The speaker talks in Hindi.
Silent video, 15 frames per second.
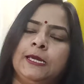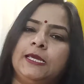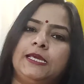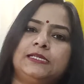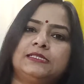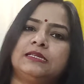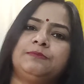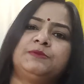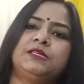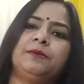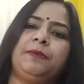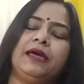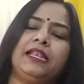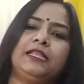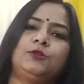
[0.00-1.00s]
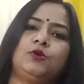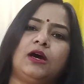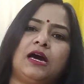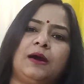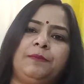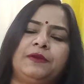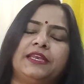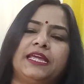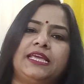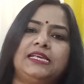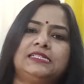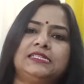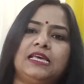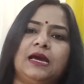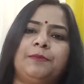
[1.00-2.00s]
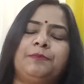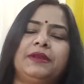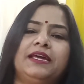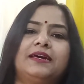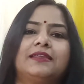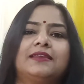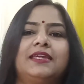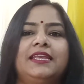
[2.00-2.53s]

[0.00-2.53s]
कि सबसे पहले तो आप रेकी से अपने घर